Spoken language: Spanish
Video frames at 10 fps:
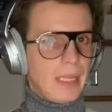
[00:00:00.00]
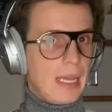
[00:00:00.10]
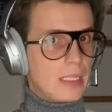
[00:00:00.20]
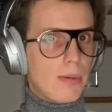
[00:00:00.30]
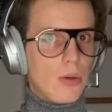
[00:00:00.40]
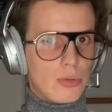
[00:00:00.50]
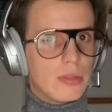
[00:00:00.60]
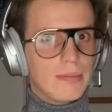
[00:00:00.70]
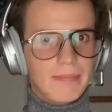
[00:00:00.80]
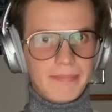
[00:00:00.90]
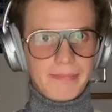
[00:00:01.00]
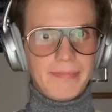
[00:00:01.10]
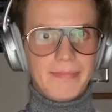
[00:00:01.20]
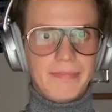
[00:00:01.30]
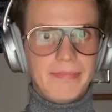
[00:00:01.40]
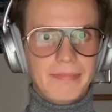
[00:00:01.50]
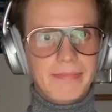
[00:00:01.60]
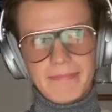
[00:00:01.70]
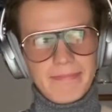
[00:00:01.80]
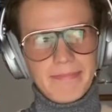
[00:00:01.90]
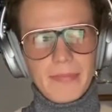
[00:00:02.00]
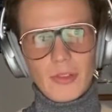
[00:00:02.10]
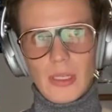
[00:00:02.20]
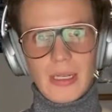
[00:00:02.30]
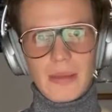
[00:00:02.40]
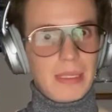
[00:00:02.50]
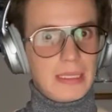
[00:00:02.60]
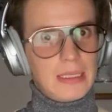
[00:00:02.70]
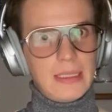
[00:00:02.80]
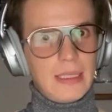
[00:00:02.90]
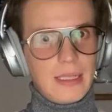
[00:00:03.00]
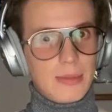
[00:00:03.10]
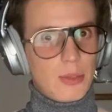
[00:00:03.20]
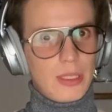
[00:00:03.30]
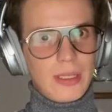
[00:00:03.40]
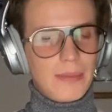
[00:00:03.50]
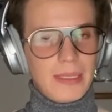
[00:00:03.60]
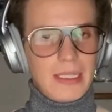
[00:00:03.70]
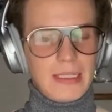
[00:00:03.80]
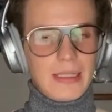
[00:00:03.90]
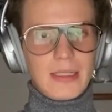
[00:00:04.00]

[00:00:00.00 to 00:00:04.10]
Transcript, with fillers: Es Bose. O sea, ¿qué más necesitan? Es Bose, ¿qué más necesitan